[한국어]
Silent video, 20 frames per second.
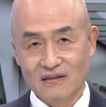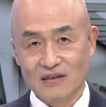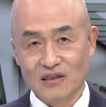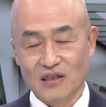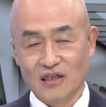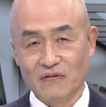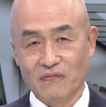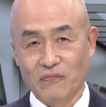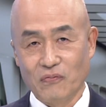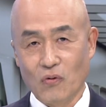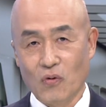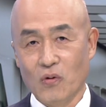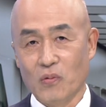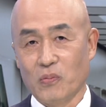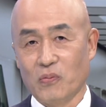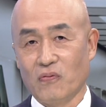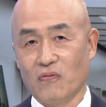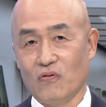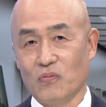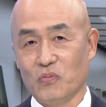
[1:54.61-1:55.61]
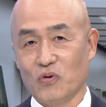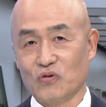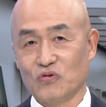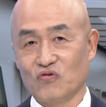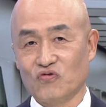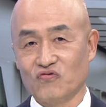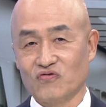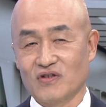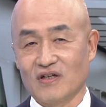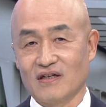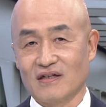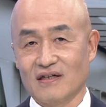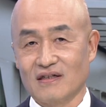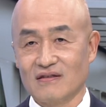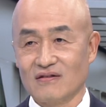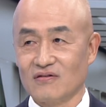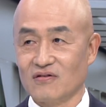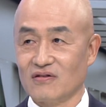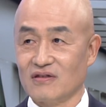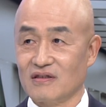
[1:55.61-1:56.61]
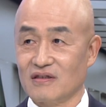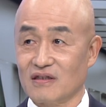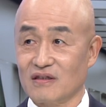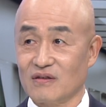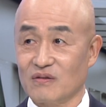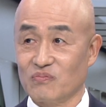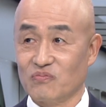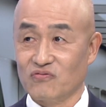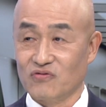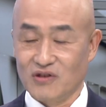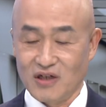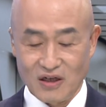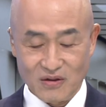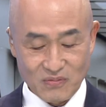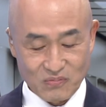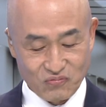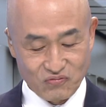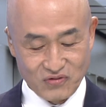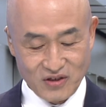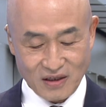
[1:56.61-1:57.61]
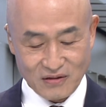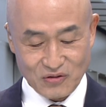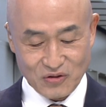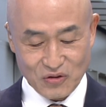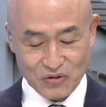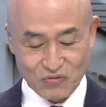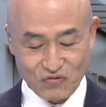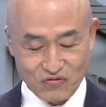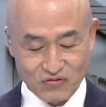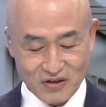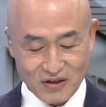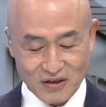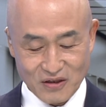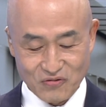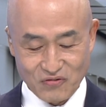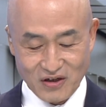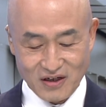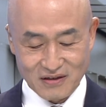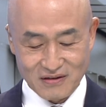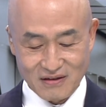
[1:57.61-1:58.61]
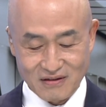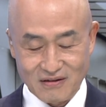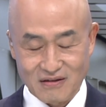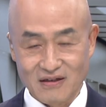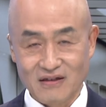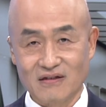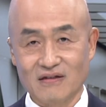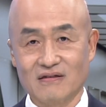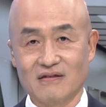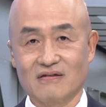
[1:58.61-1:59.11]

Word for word: 이 포모 투자라는 거, 이제 무작정 투자라고 해야 될까요?